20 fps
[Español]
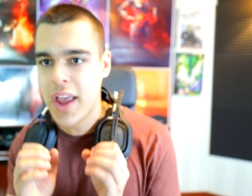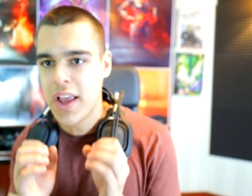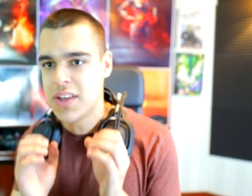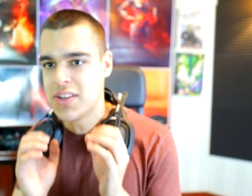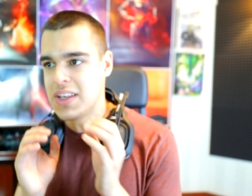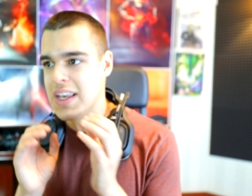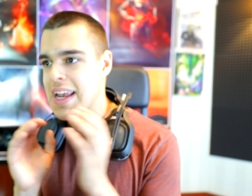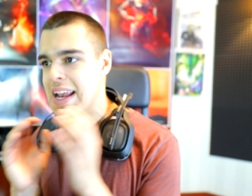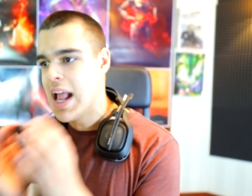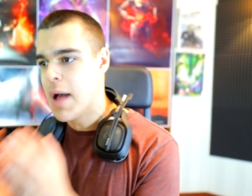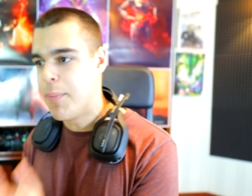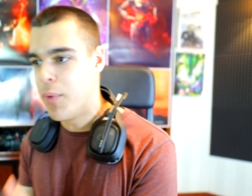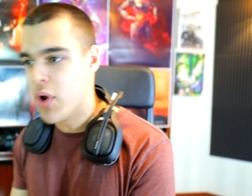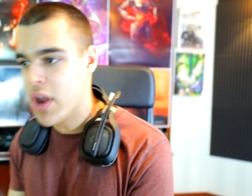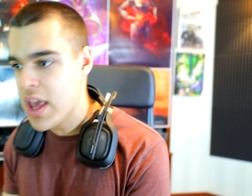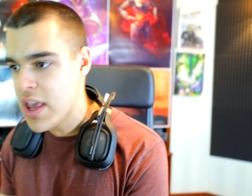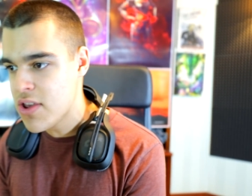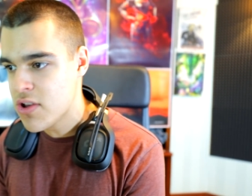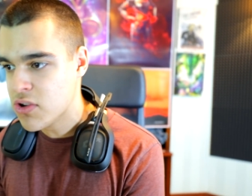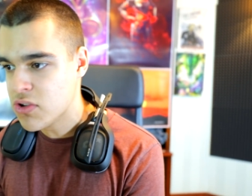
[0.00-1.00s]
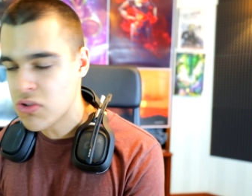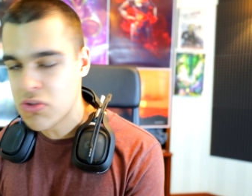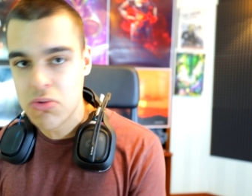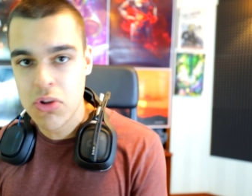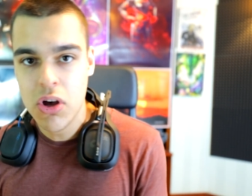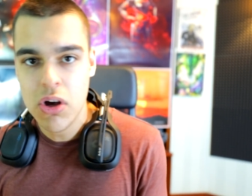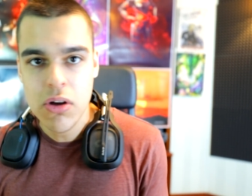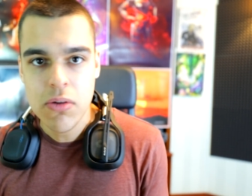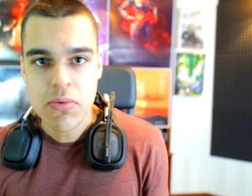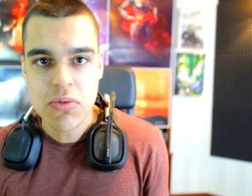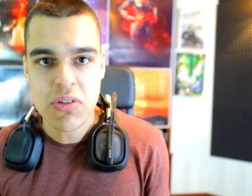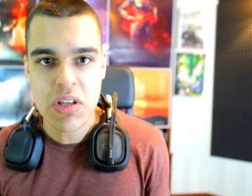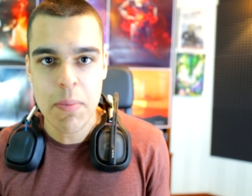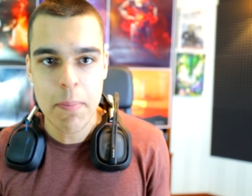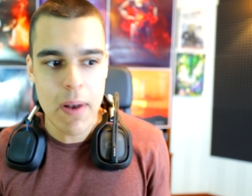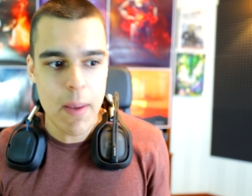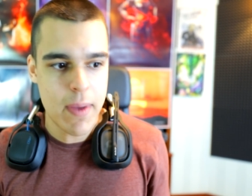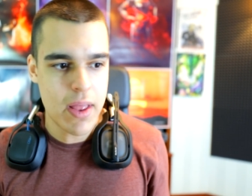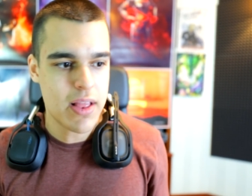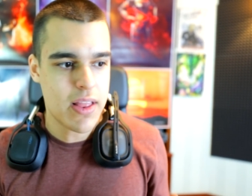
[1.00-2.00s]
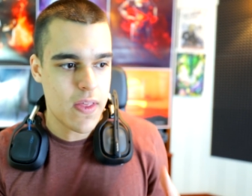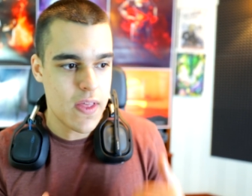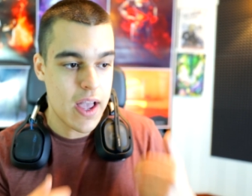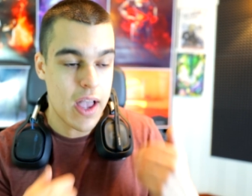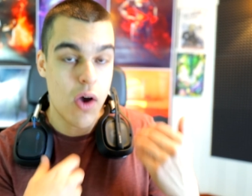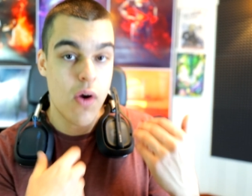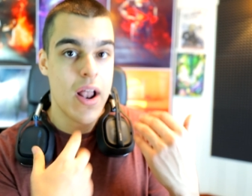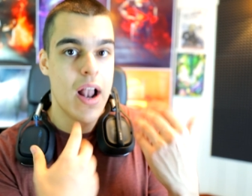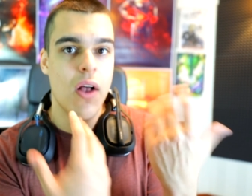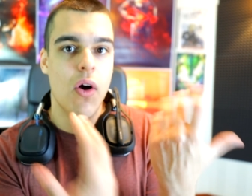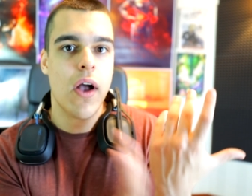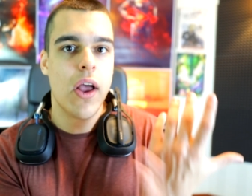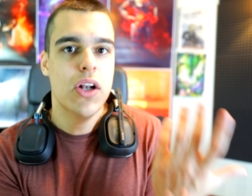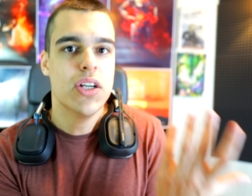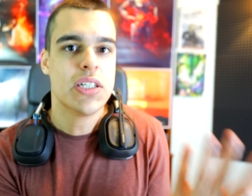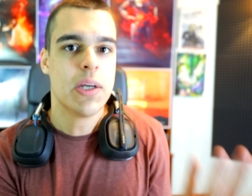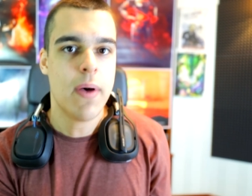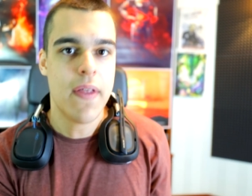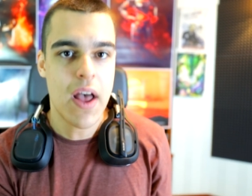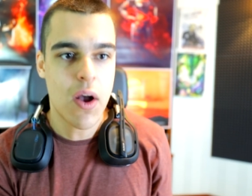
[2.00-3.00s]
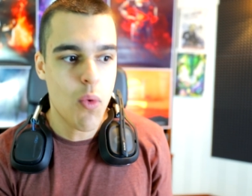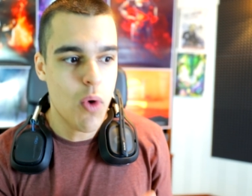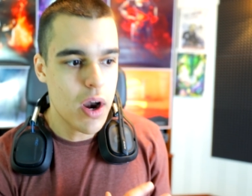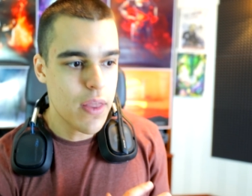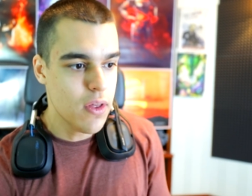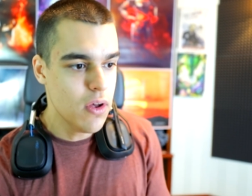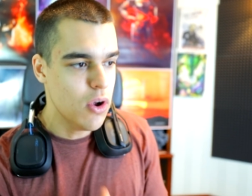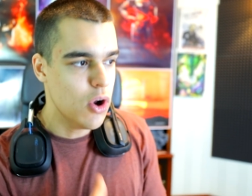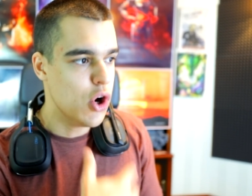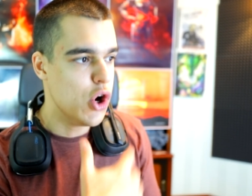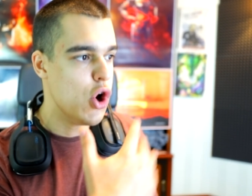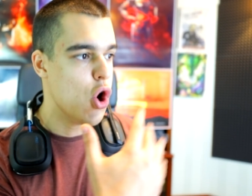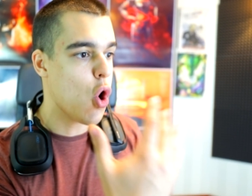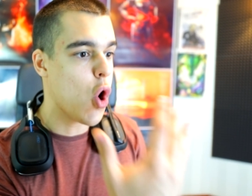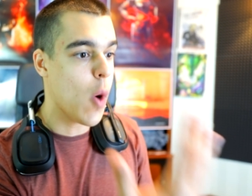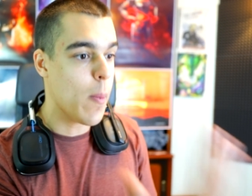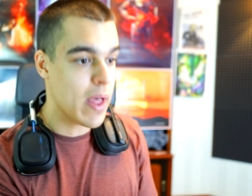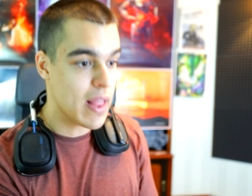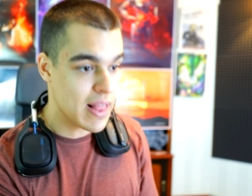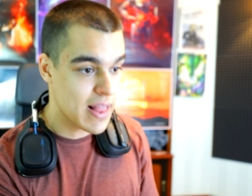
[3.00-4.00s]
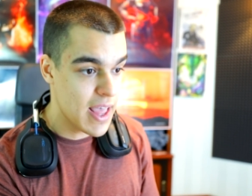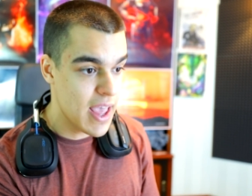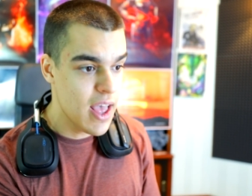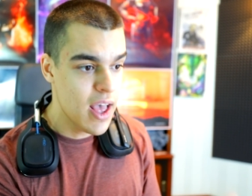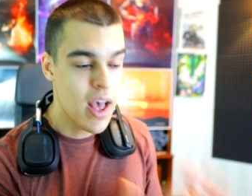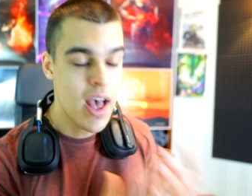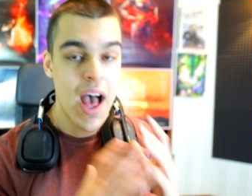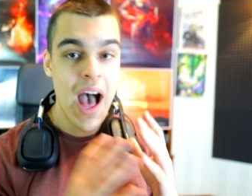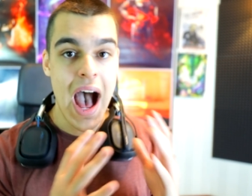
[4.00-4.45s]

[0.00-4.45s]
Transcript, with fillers: es ir a por ellos, no, simplemente dijeron algo que no estaba de acuerdo, lo comenté,